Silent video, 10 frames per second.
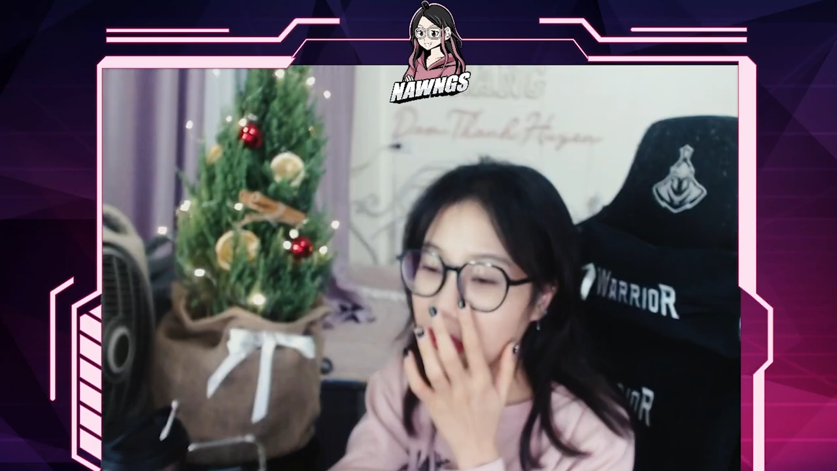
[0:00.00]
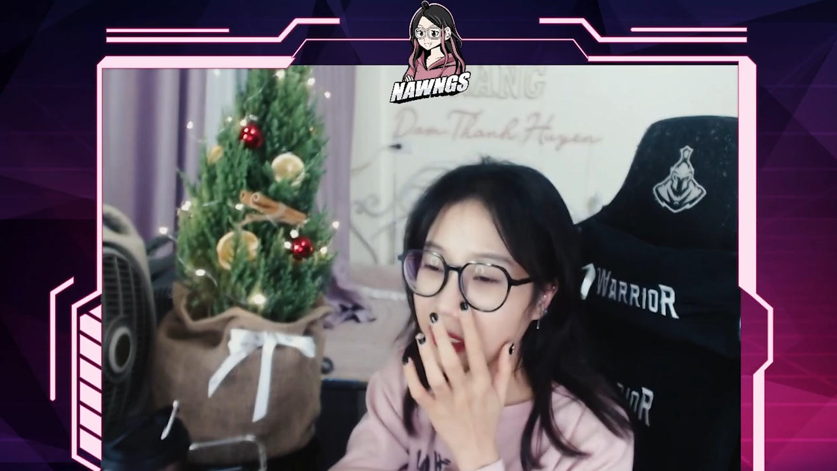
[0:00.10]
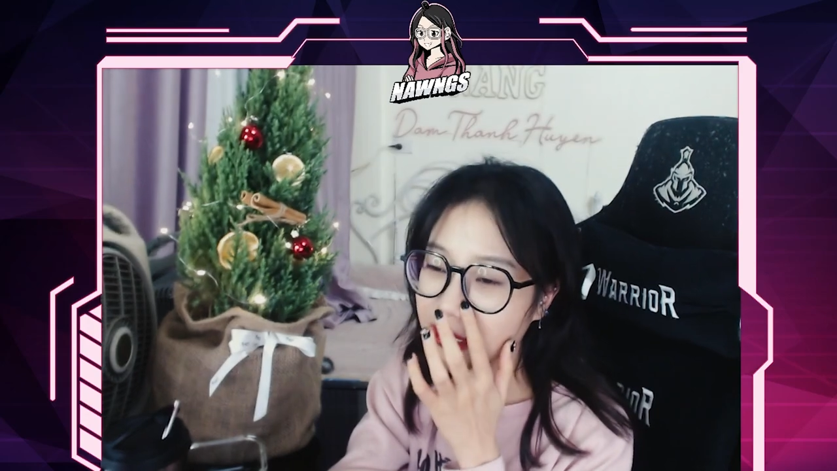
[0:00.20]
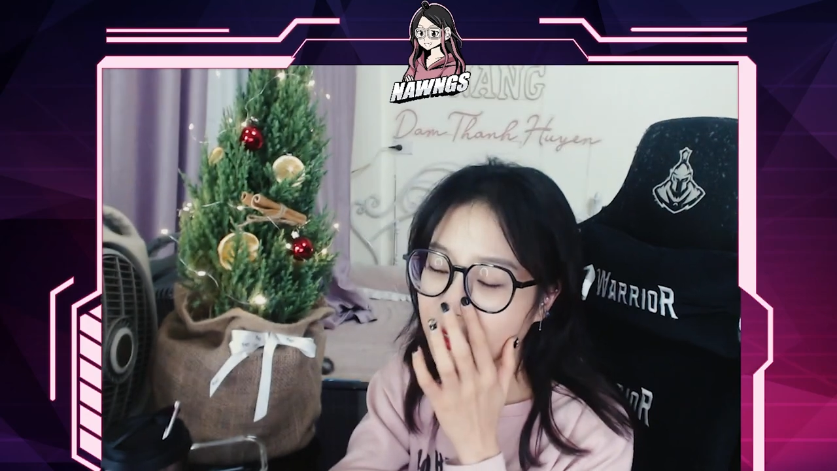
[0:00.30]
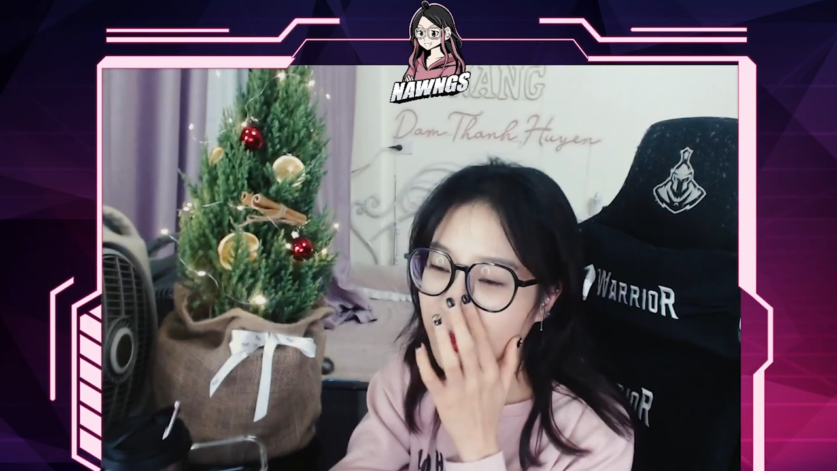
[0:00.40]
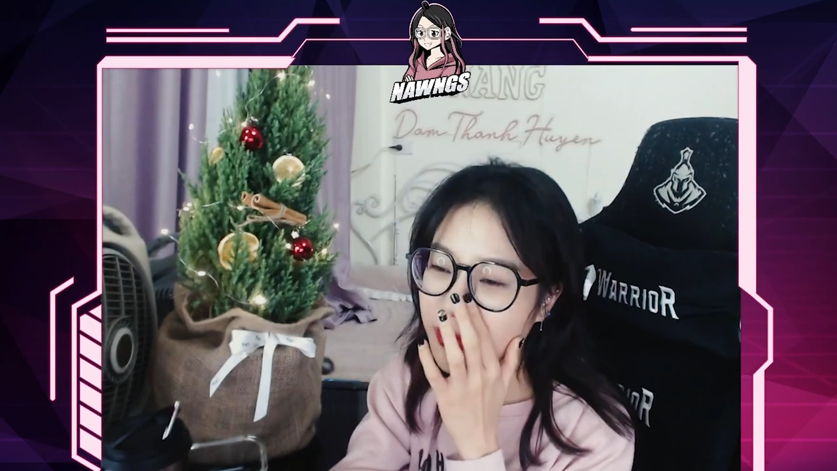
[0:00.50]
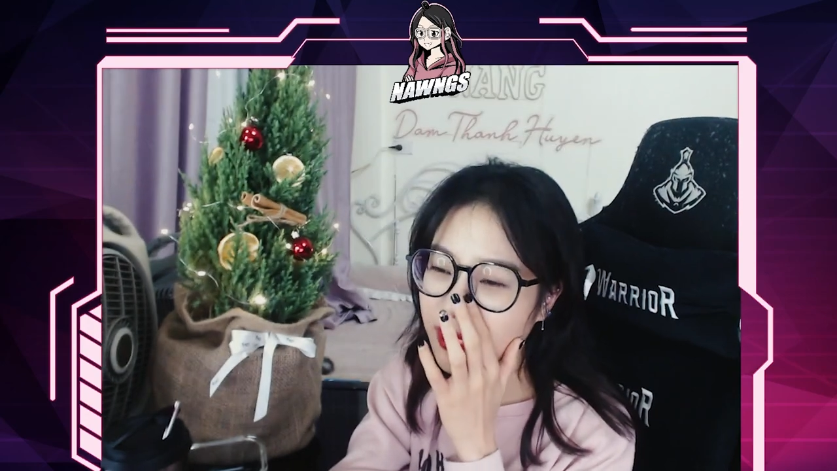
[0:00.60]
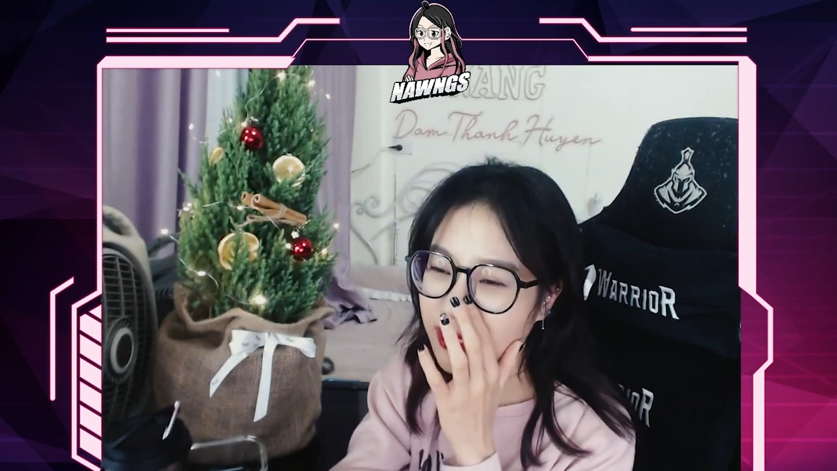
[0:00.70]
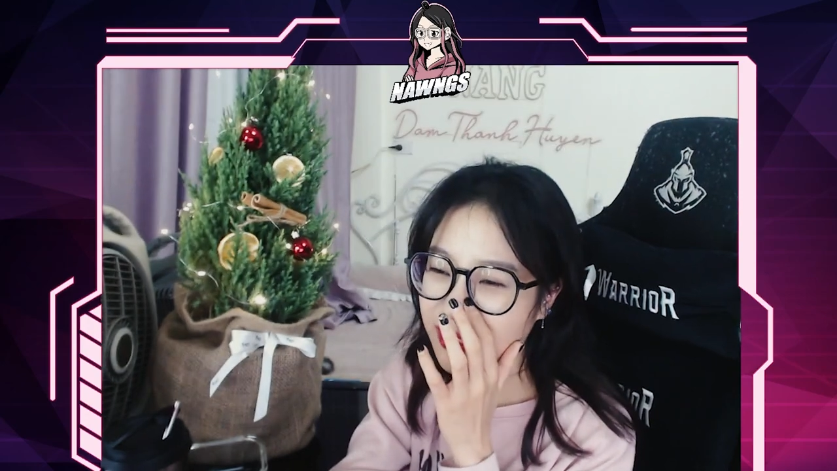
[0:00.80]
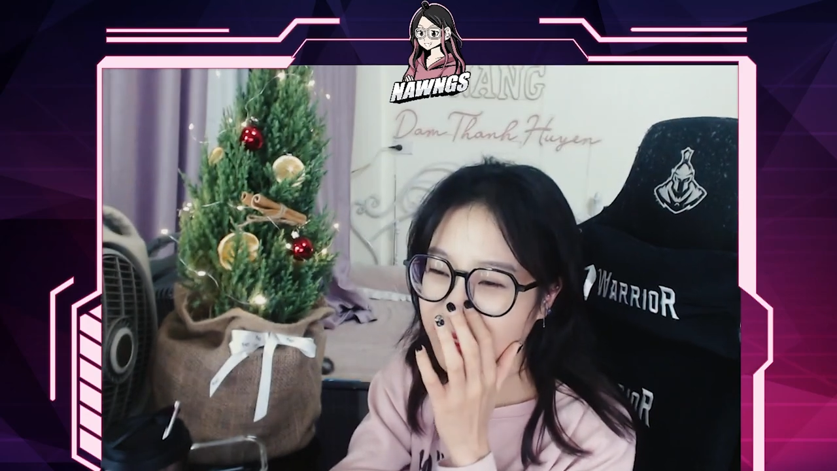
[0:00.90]
cực là do
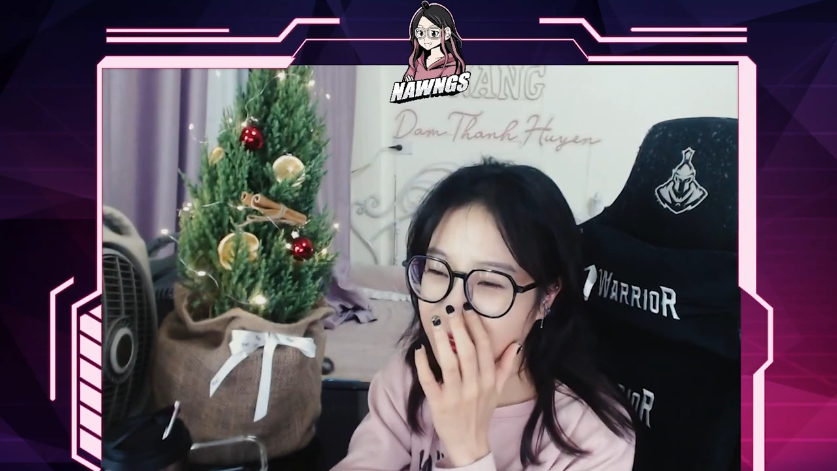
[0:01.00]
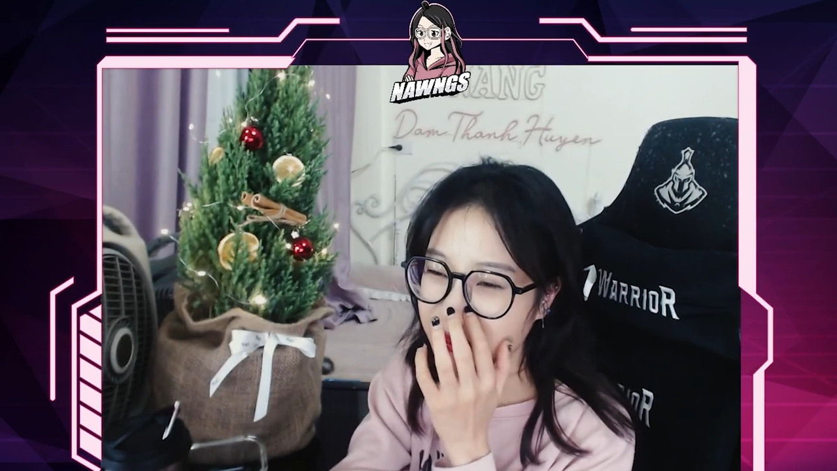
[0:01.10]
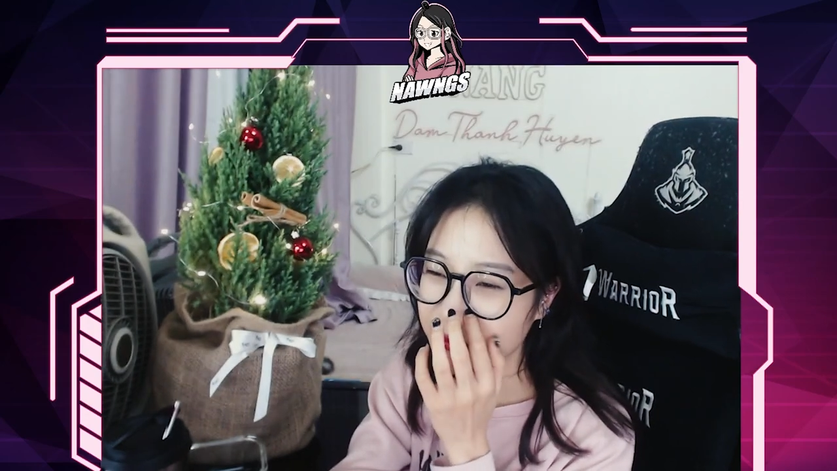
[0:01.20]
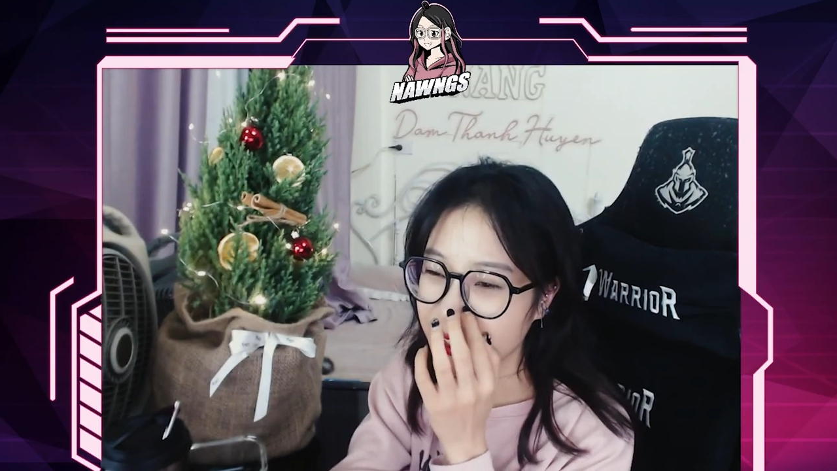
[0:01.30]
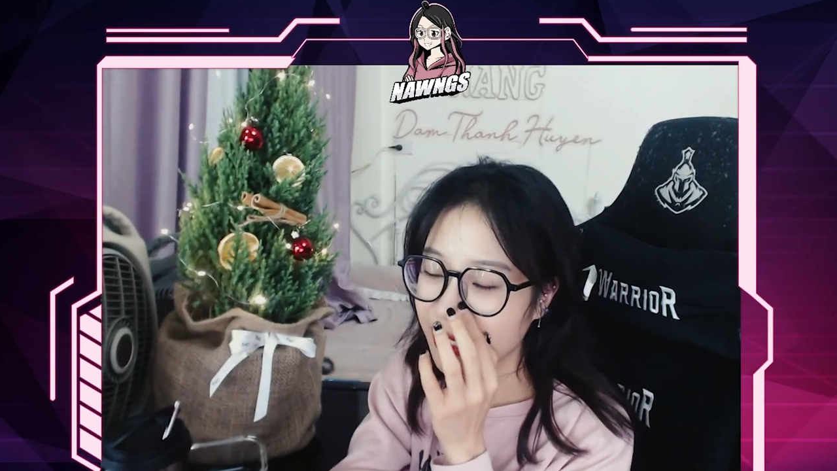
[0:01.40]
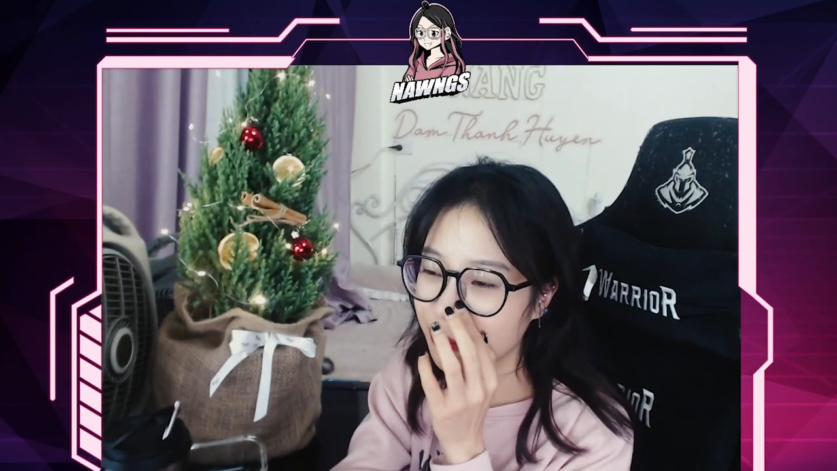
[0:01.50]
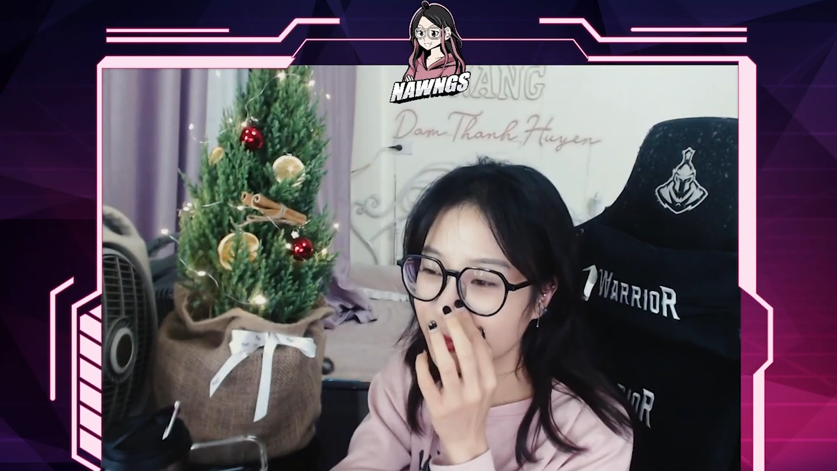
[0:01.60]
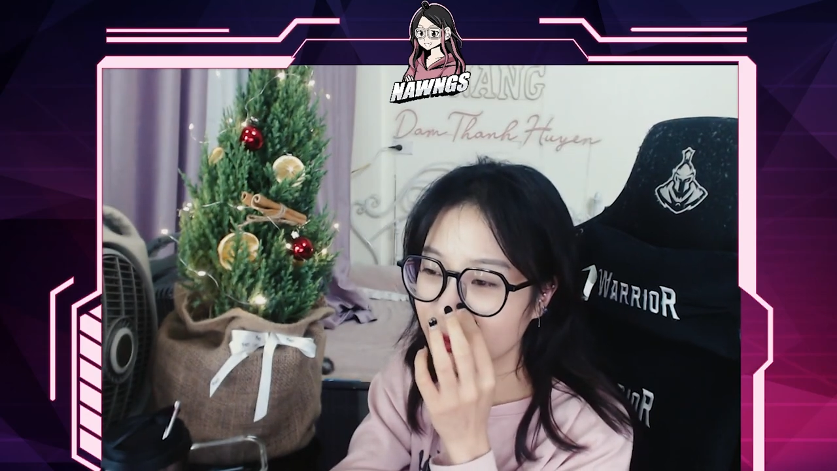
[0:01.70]
mình ờ, mình gặp một